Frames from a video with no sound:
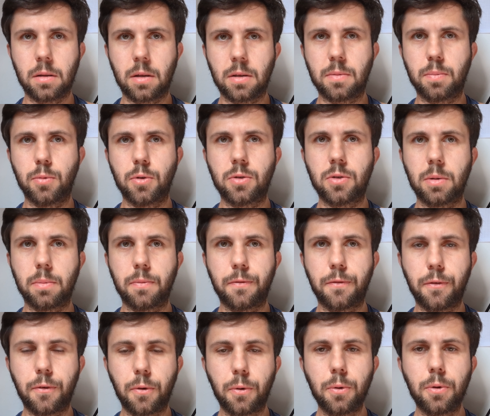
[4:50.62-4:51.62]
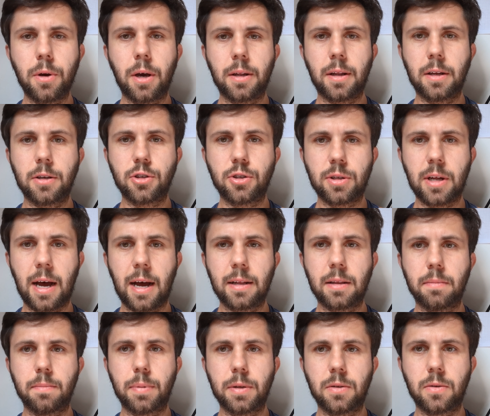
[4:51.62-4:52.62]
das müsste im Frühjahr dann
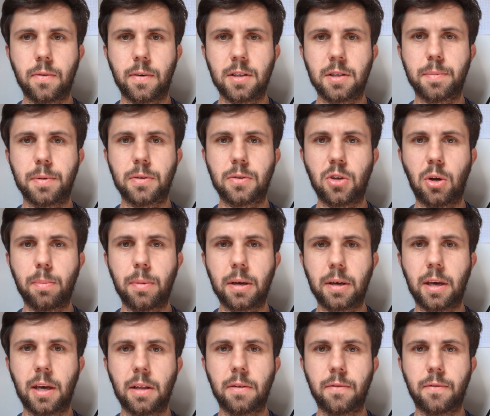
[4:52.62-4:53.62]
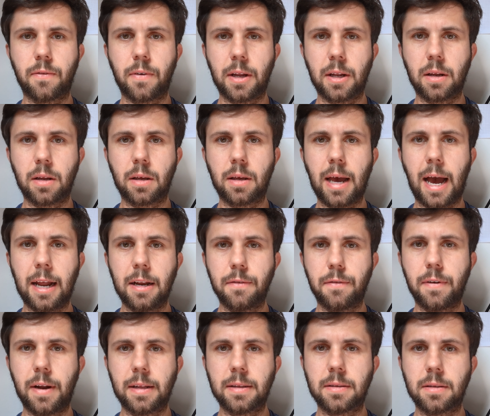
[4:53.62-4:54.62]
starten, beziehungsweise bis Sommer gehen, wenn ich alle
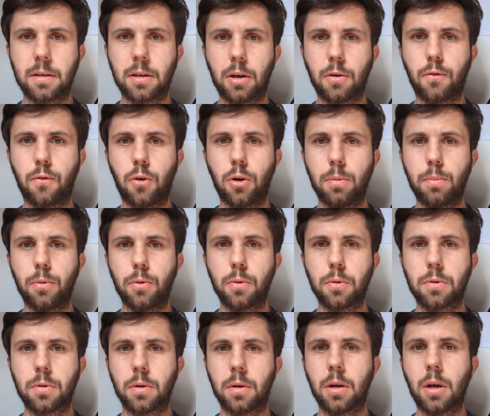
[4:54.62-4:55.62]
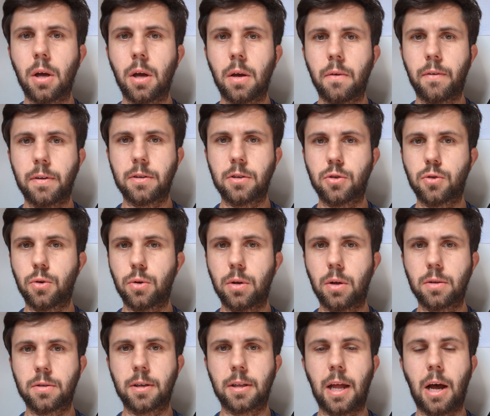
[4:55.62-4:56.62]
Pflanzen ihre vollen Blüte, wenn sie
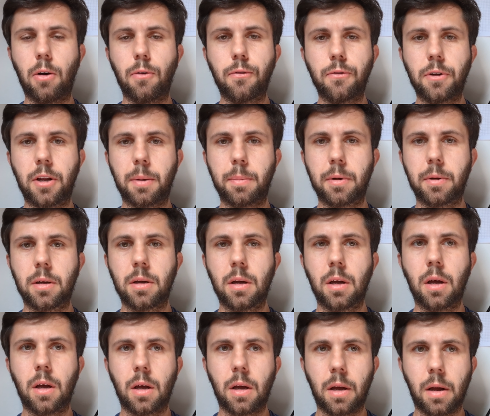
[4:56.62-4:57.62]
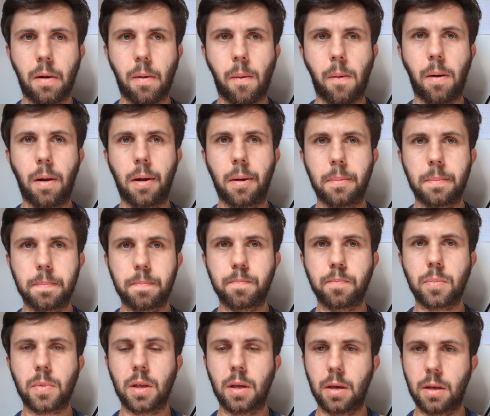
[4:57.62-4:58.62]
schön aussehen, aufnehme.
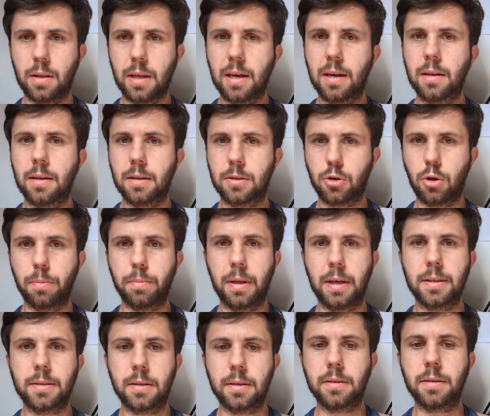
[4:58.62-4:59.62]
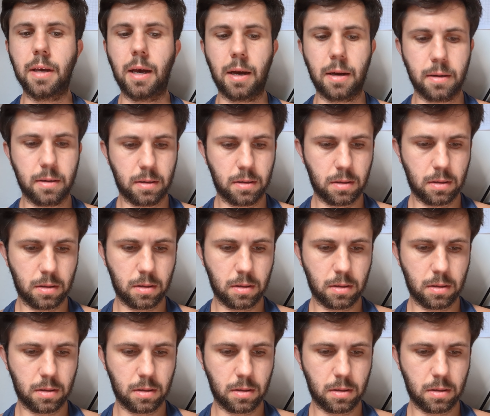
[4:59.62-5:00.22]
Ich denke, das kommt nächstes Jahr.